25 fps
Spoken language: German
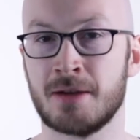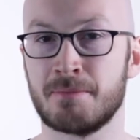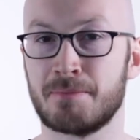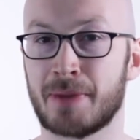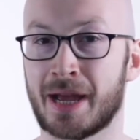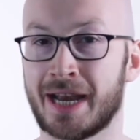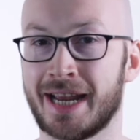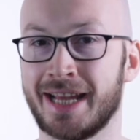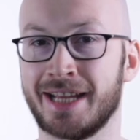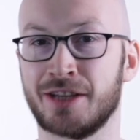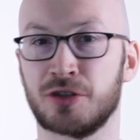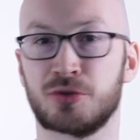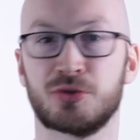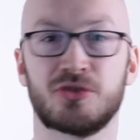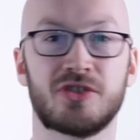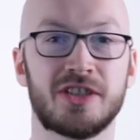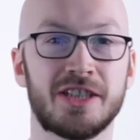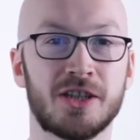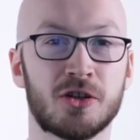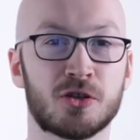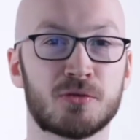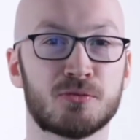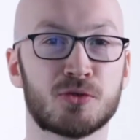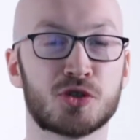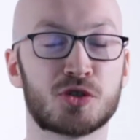Bei der
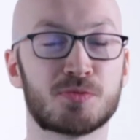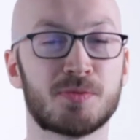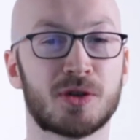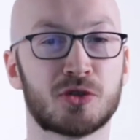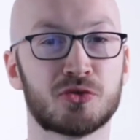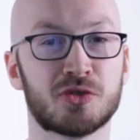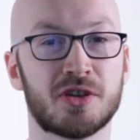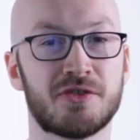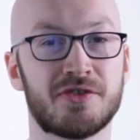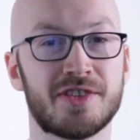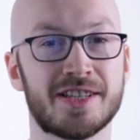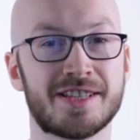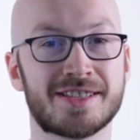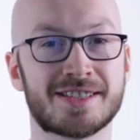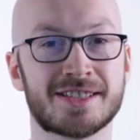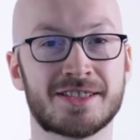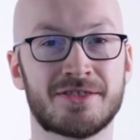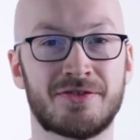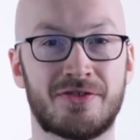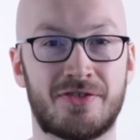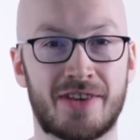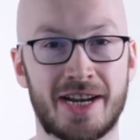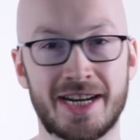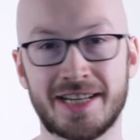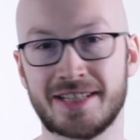Encodierung muss man nur
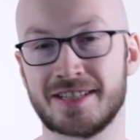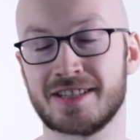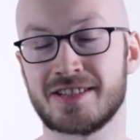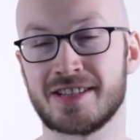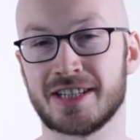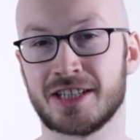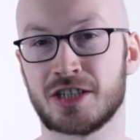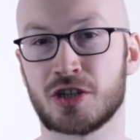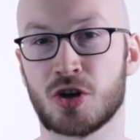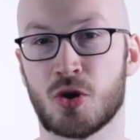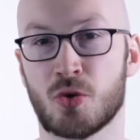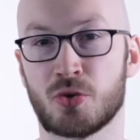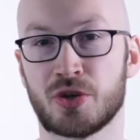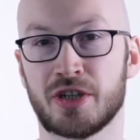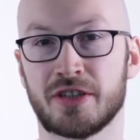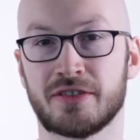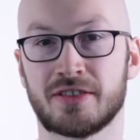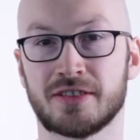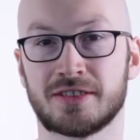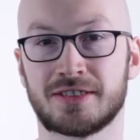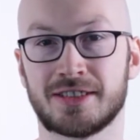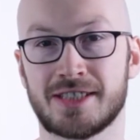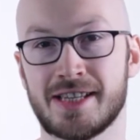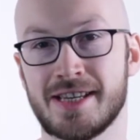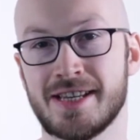wissen, welches Encoding
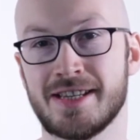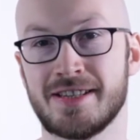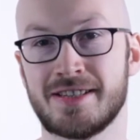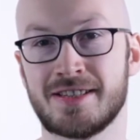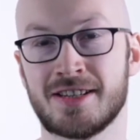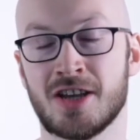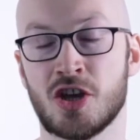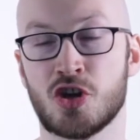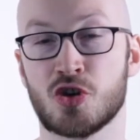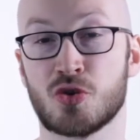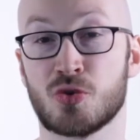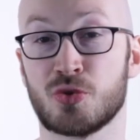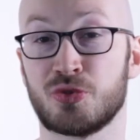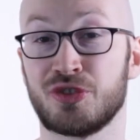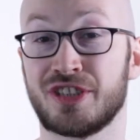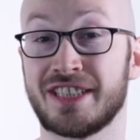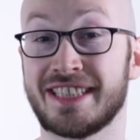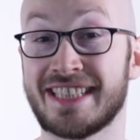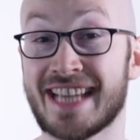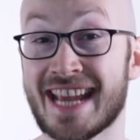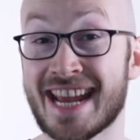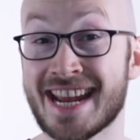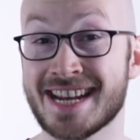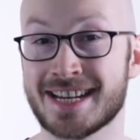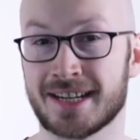das ist und
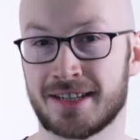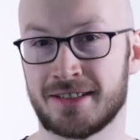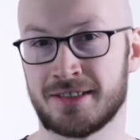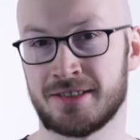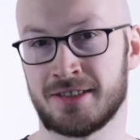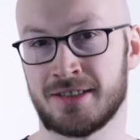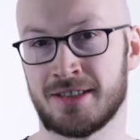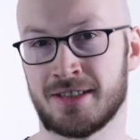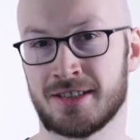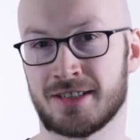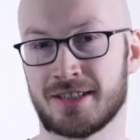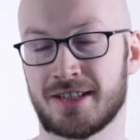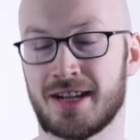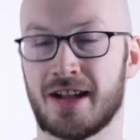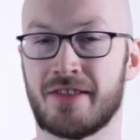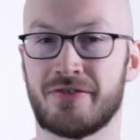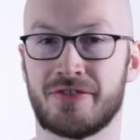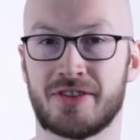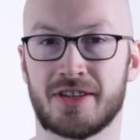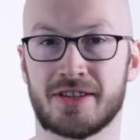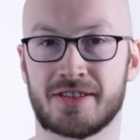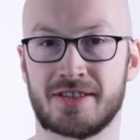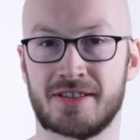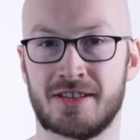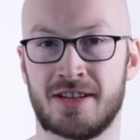jeder kann
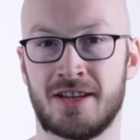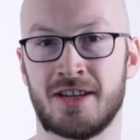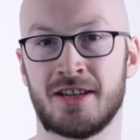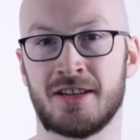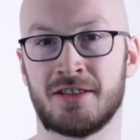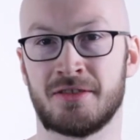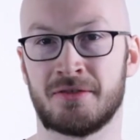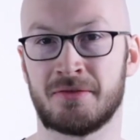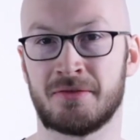das